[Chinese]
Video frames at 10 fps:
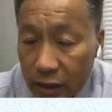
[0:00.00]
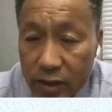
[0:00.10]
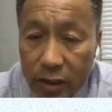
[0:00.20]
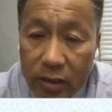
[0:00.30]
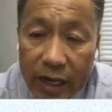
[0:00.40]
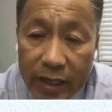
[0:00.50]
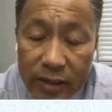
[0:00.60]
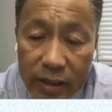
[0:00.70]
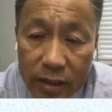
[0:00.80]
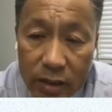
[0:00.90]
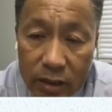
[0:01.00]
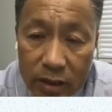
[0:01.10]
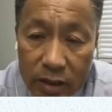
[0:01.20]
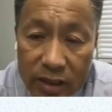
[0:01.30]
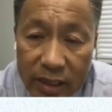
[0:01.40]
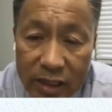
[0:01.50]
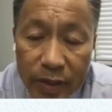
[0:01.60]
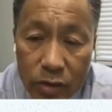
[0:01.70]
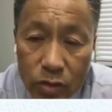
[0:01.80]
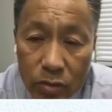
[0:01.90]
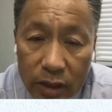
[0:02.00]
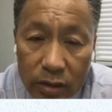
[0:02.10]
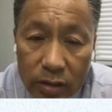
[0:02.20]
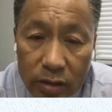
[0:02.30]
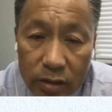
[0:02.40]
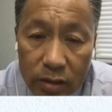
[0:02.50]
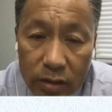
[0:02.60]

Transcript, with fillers: 只要看这个三十秒钟，它就可以。